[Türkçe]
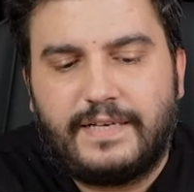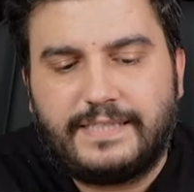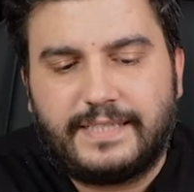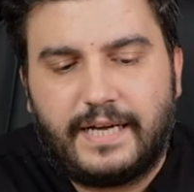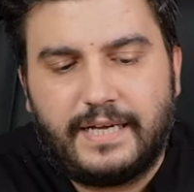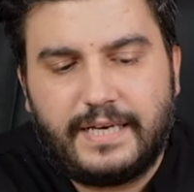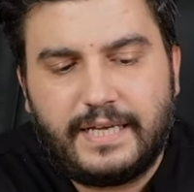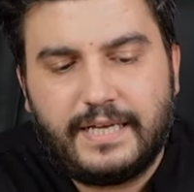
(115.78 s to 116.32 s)

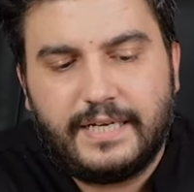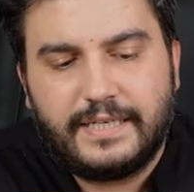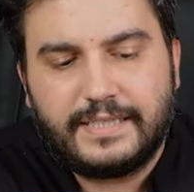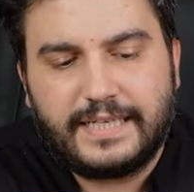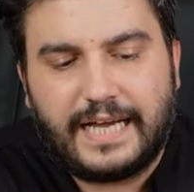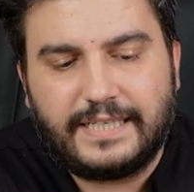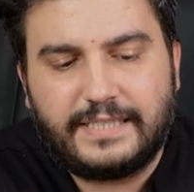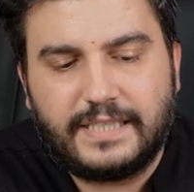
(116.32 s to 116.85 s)
vesaire
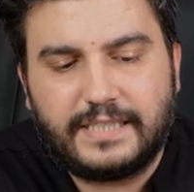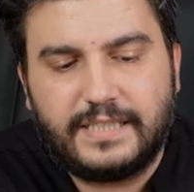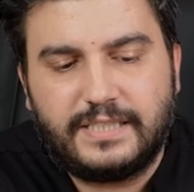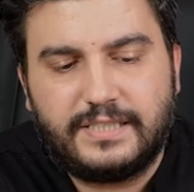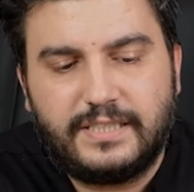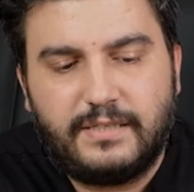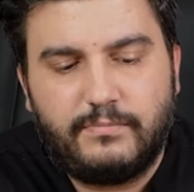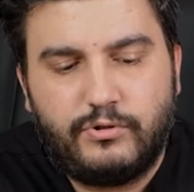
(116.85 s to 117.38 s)

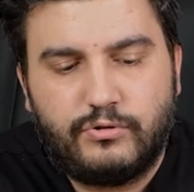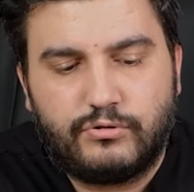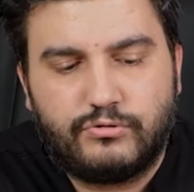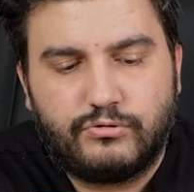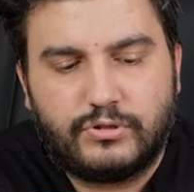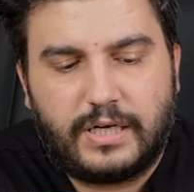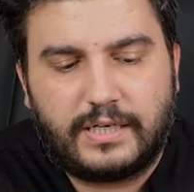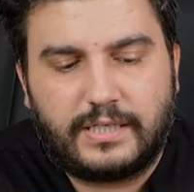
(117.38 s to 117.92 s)

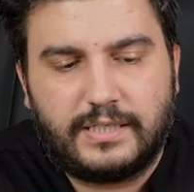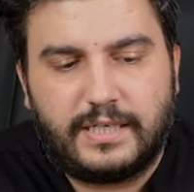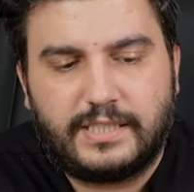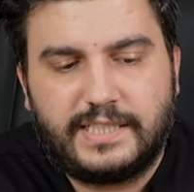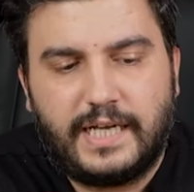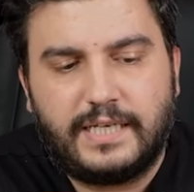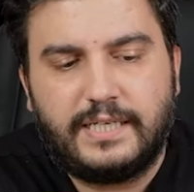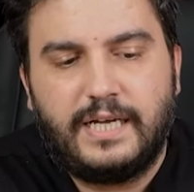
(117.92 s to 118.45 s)
gerçekleştirebiliyorsunuz
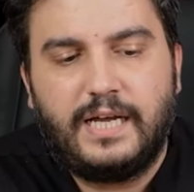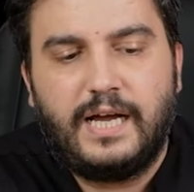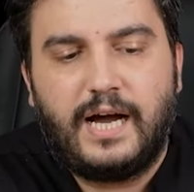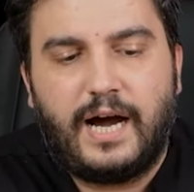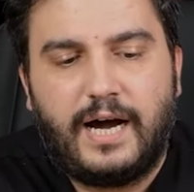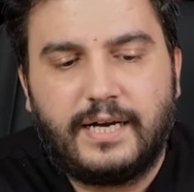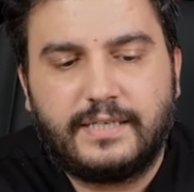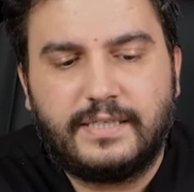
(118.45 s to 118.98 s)
arkadaşlar.
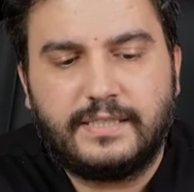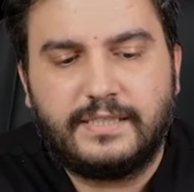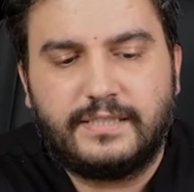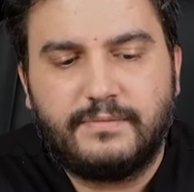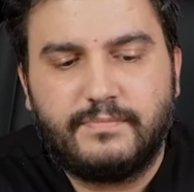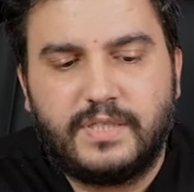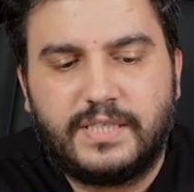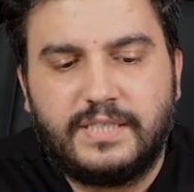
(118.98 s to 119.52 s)
Arka
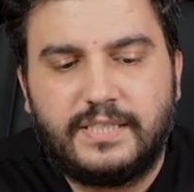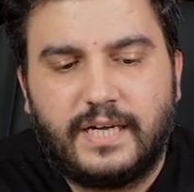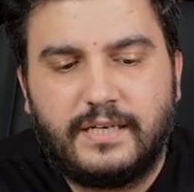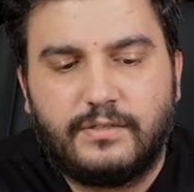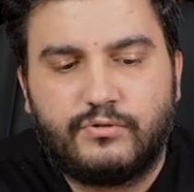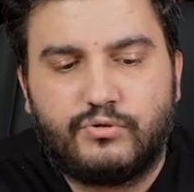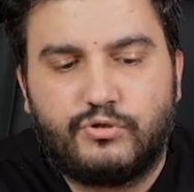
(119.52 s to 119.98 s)
kısımda iki tane